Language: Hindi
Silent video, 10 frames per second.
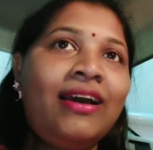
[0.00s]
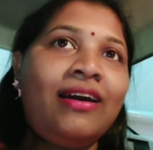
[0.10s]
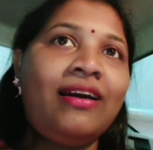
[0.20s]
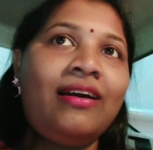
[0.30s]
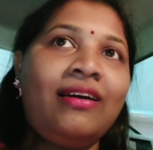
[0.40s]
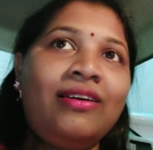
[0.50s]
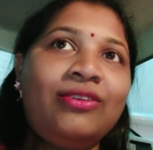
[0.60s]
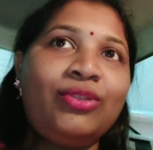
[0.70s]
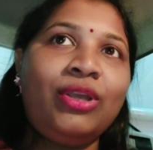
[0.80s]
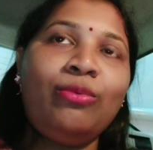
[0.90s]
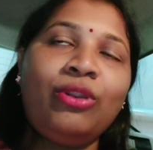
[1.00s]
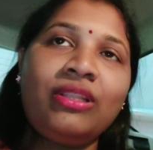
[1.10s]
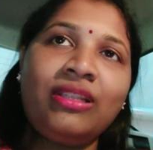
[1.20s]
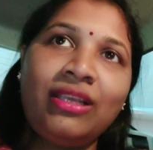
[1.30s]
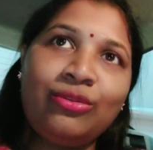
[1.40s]
आ, तो ये बोल रहे
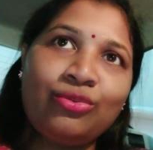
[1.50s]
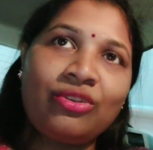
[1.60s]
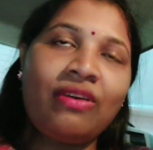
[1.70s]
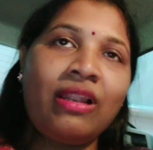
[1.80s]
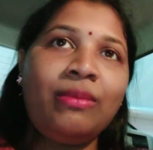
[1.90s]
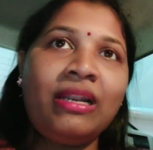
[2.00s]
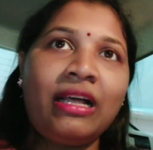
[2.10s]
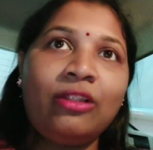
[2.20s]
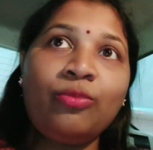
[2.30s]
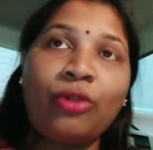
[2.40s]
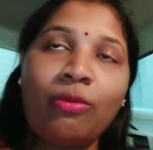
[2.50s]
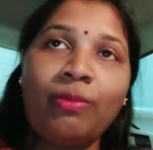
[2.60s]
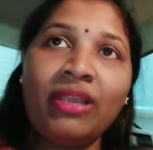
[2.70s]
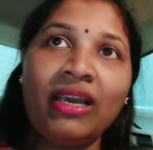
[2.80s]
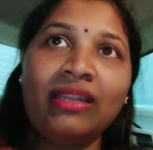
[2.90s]
थे नहीं दूसरे वाले में डाल दो
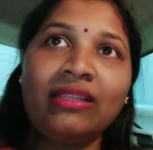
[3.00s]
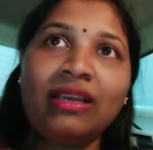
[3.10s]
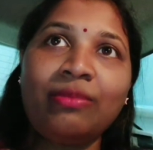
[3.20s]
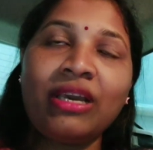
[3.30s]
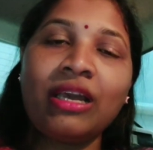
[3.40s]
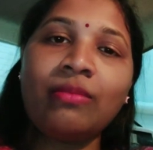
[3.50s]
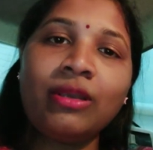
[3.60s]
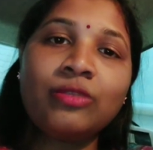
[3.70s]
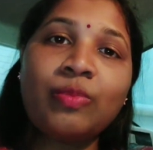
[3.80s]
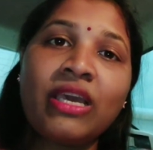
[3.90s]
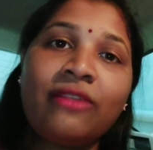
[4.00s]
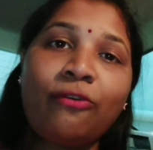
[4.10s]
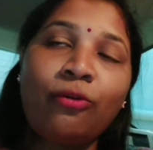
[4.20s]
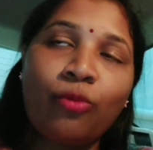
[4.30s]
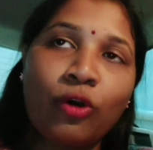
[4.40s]
प्रॉब्लम ये आ रही थी ना अभी घर में स्पेयर
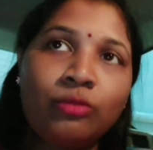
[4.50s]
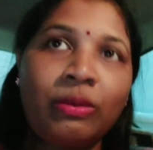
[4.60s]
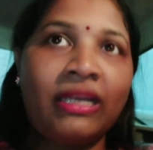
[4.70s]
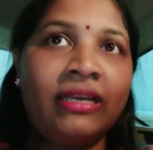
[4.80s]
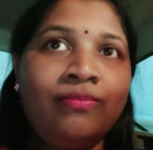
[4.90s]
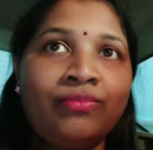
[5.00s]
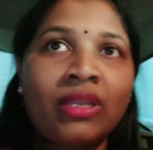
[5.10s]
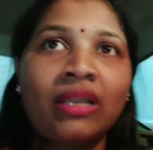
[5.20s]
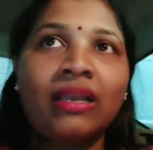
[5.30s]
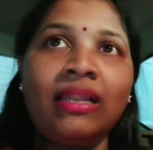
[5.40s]
फ़ोन बहुत पड़े हैं